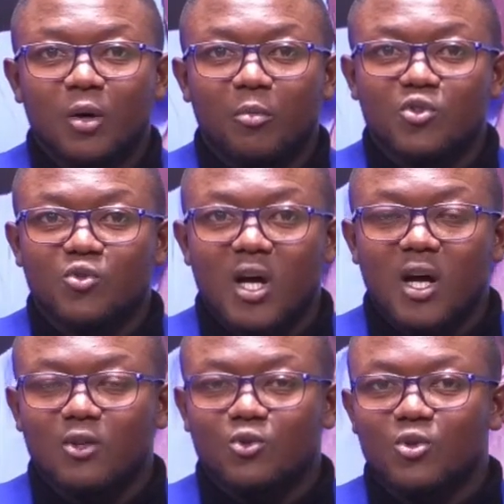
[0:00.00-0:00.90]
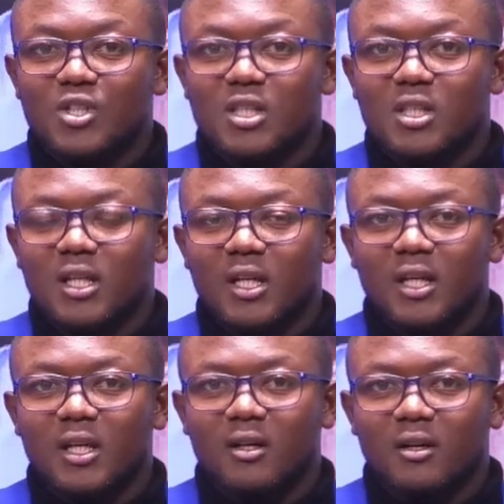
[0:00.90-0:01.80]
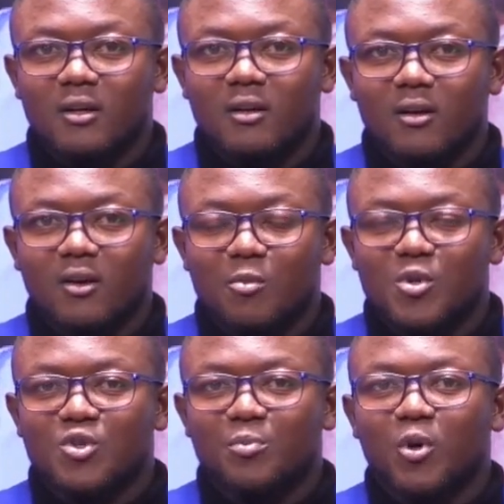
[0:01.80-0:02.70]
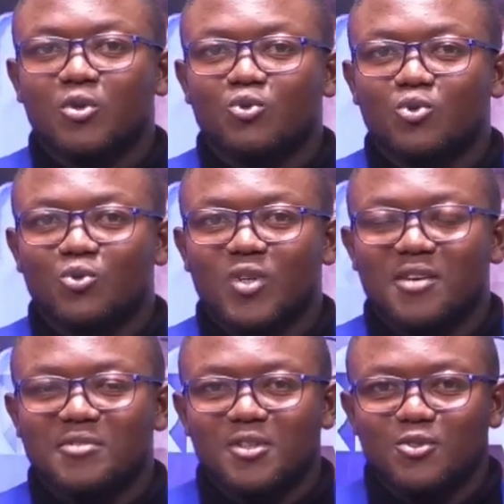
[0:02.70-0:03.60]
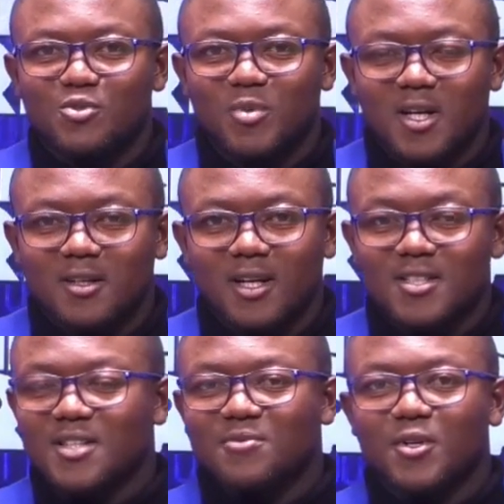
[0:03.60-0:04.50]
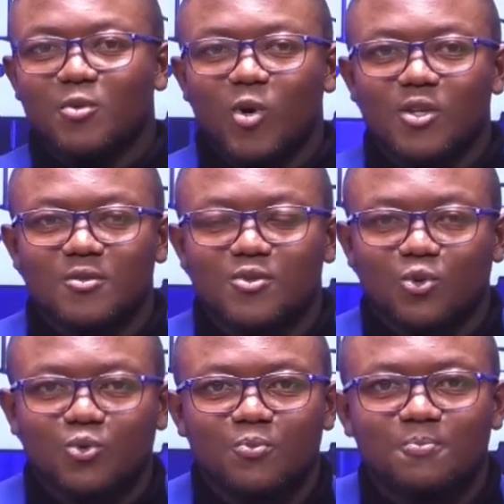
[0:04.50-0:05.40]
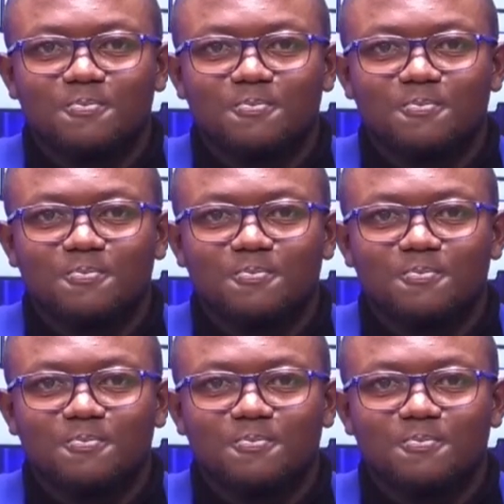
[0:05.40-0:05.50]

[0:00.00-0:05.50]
Bonsoir Anthony et euh, comment se porte aujourd'hui la ville de Dublin en cette fin de mois surtout